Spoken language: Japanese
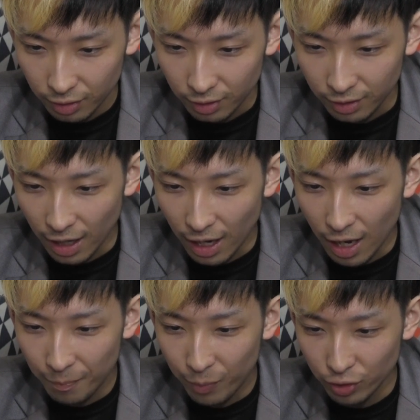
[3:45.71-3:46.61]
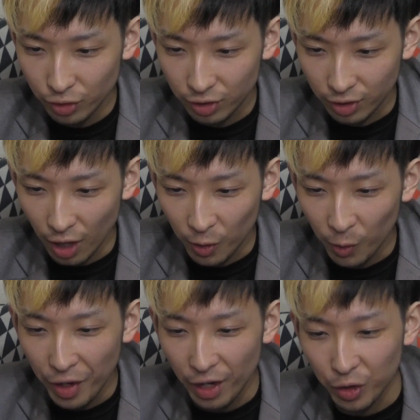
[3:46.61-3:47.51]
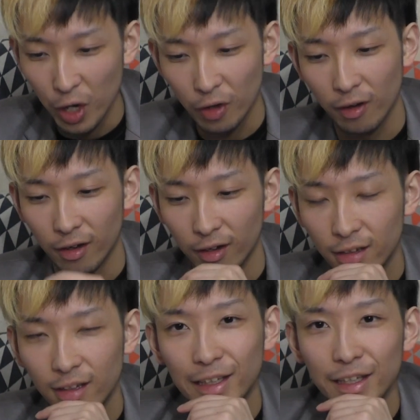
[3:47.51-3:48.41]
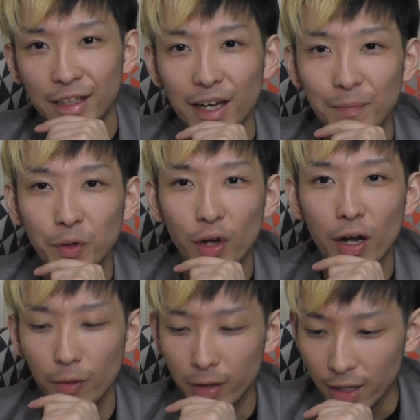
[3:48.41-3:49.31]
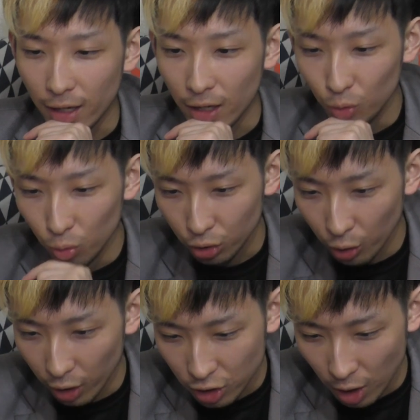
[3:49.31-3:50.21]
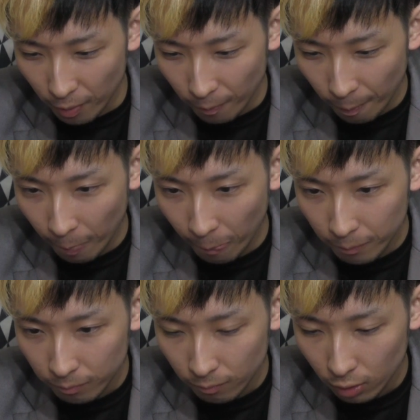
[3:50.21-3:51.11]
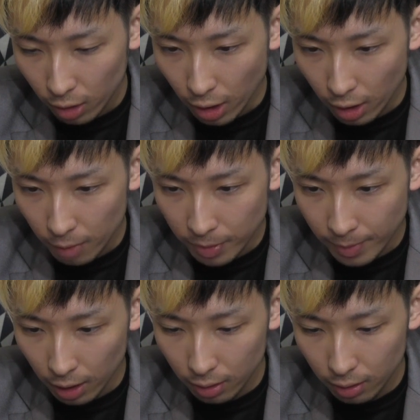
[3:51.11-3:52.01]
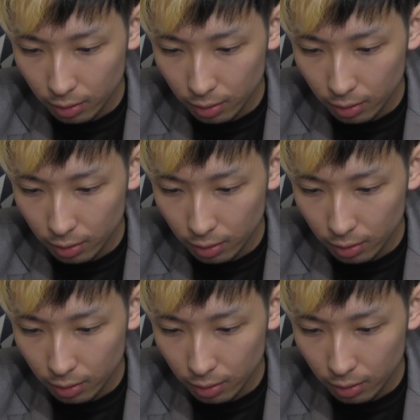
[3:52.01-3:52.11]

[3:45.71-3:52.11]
きたー、ボス、かっこええな、ドラゴン。やっぱドラゴンやな。うお、一人だけしかも。いけいけ、一発目だ。い